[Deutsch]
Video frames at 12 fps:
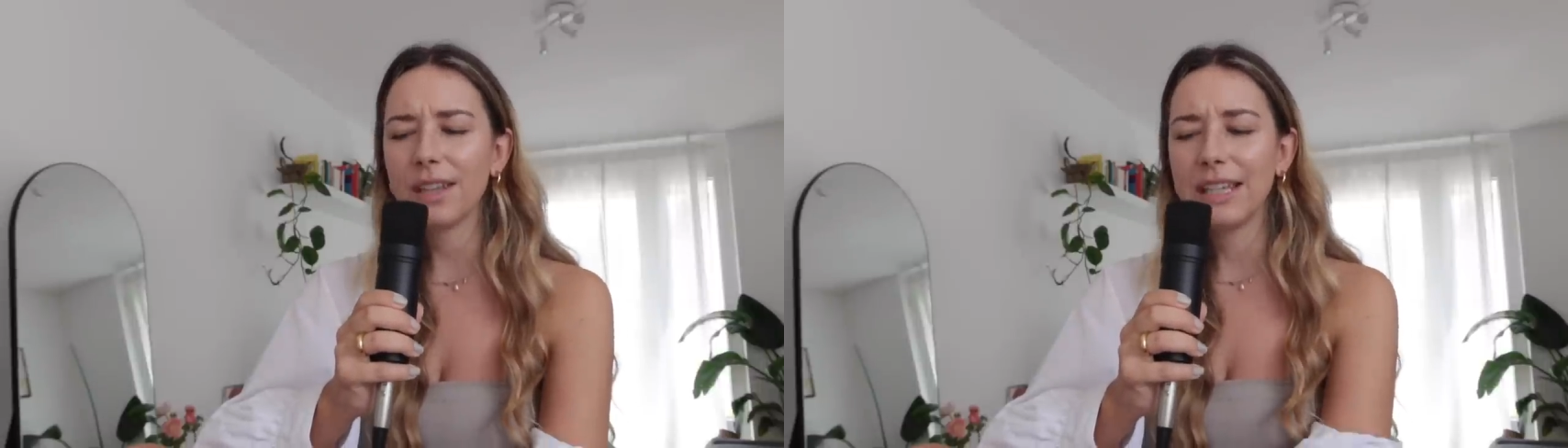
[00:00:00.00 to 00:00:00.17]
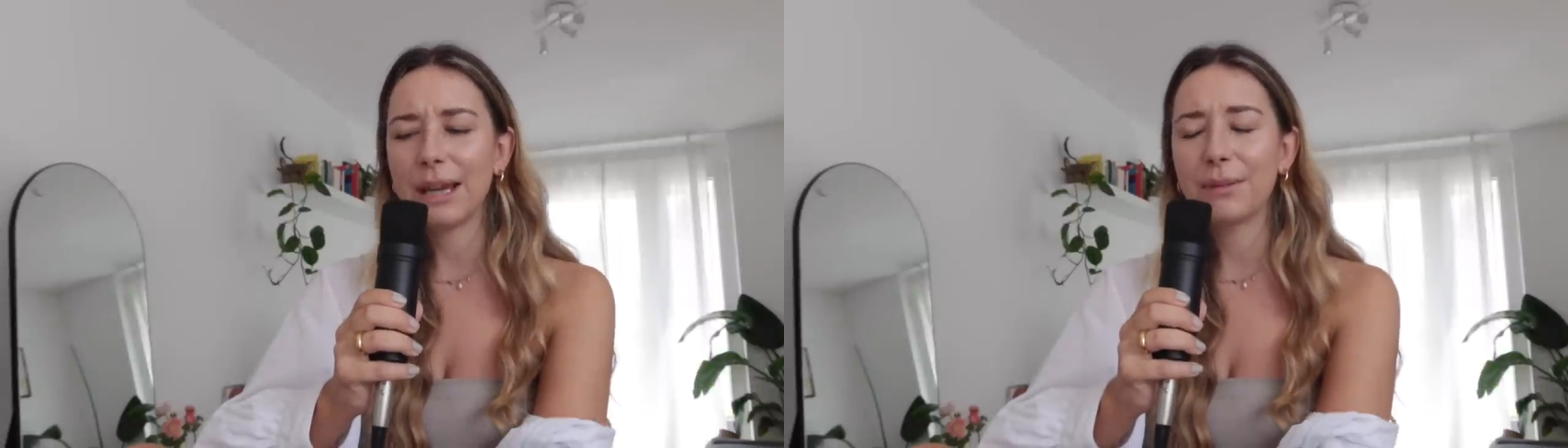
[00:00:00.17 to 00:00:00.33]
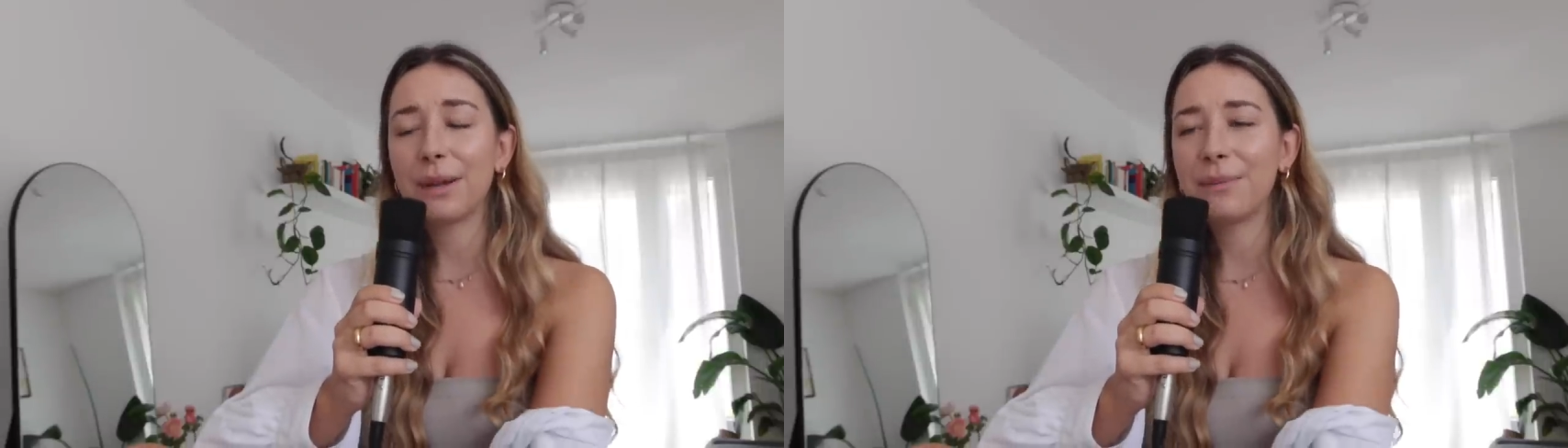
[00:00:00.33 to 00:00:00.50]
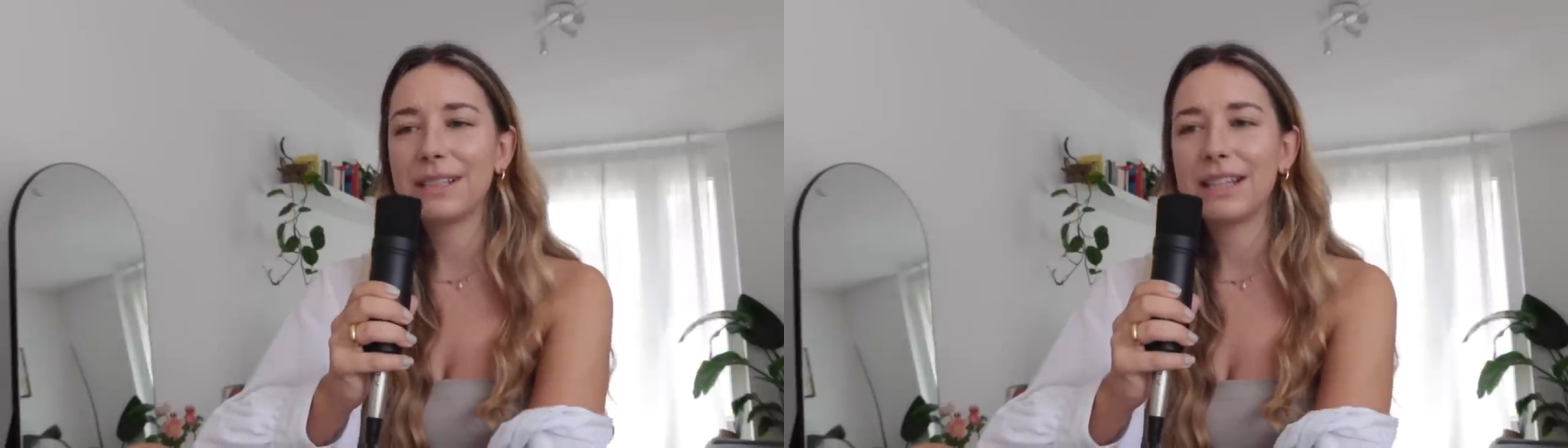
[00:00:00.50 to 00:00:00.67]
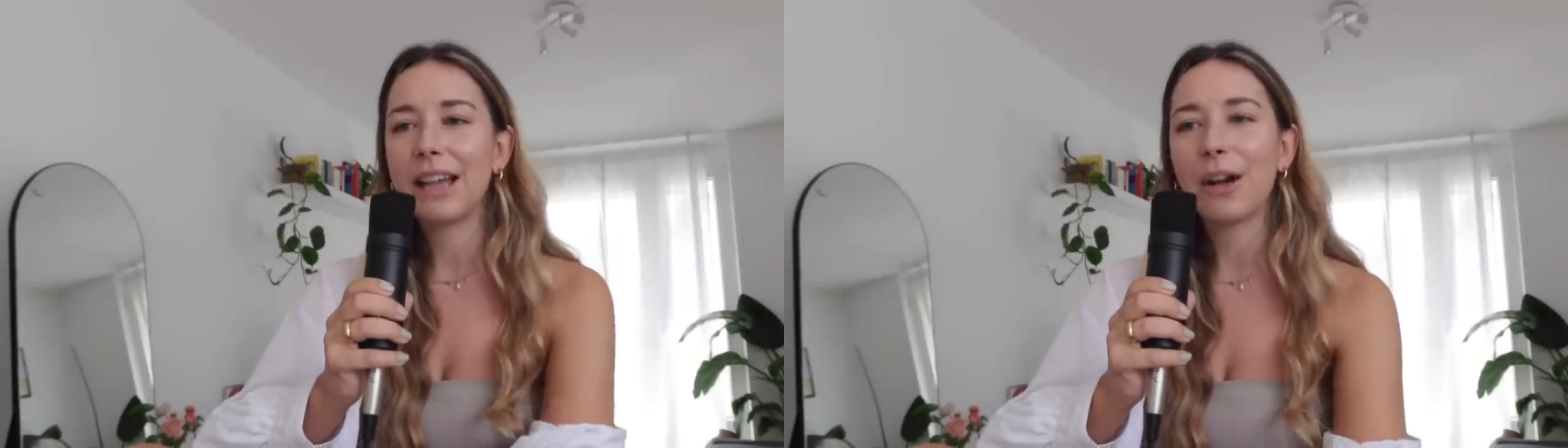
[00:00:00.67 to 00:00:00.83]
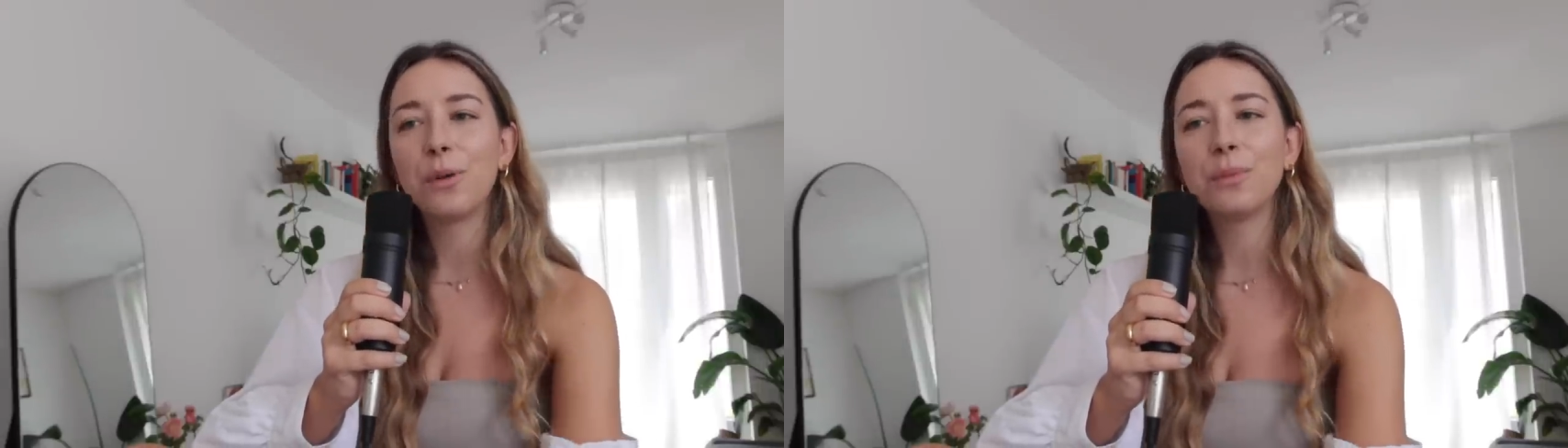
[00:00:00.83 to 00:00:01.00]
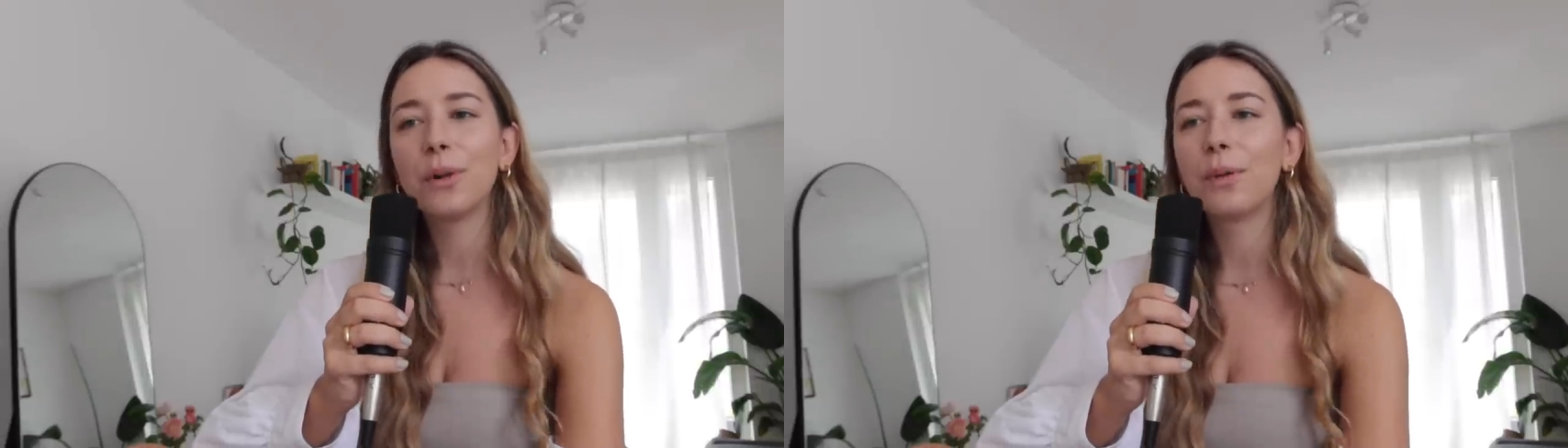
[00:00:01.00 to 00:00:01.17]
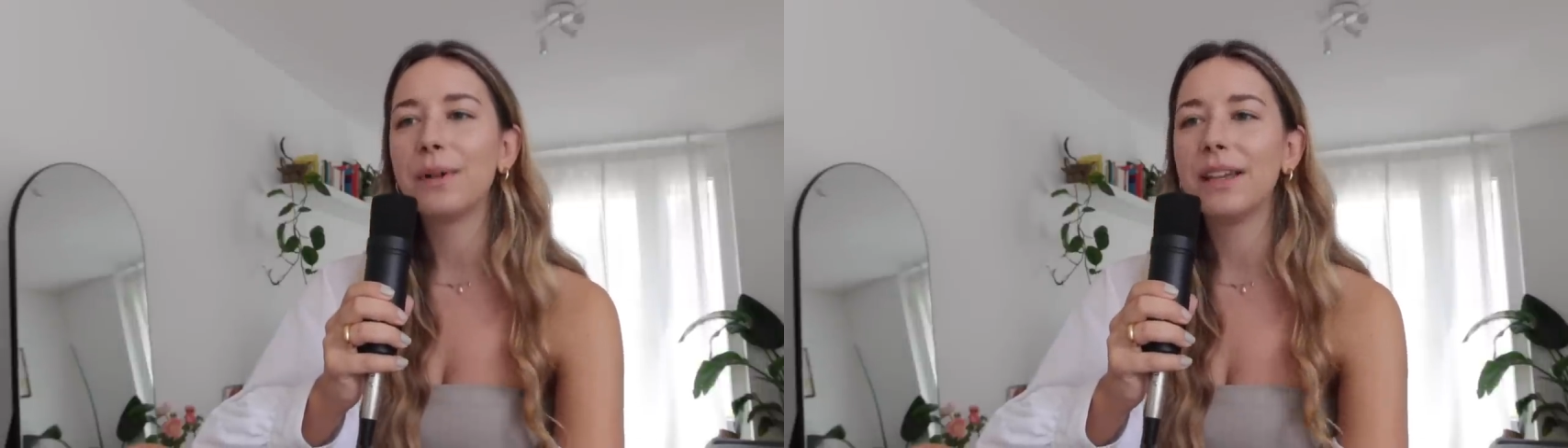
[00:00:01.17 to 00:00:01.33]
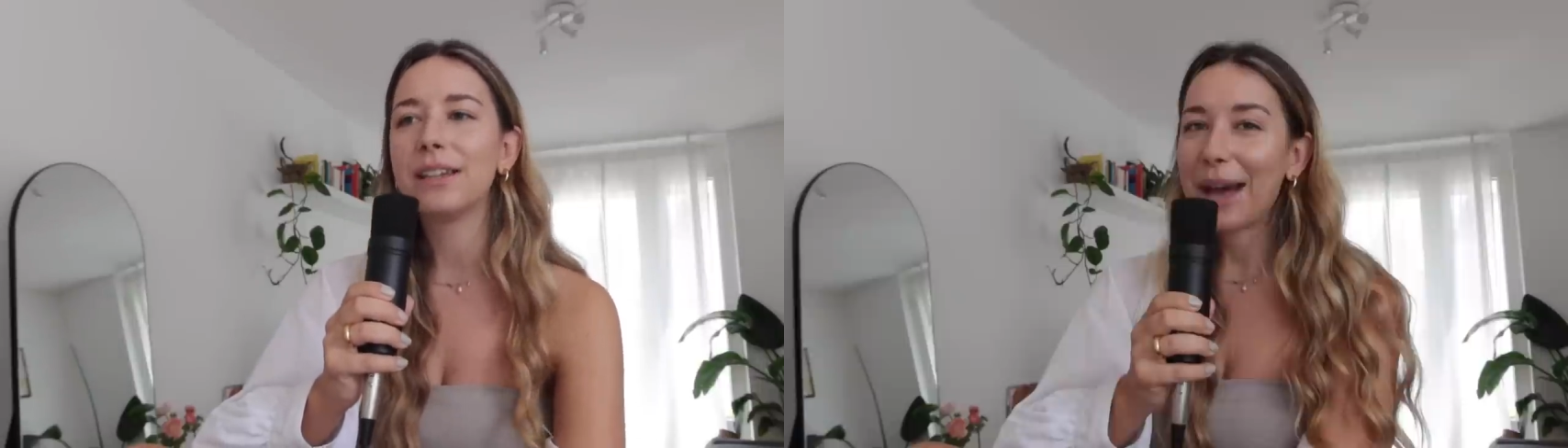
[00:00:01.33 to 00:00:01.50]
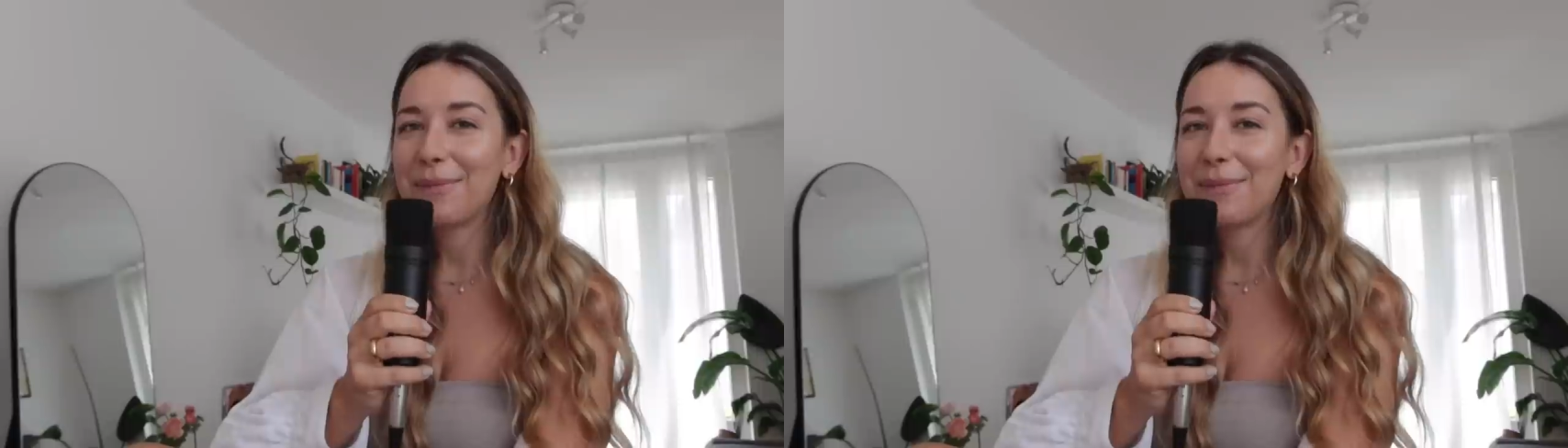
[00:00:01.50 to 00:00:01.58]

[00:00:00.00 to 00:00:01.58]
Ich habe da ein bisschen herumprobiert,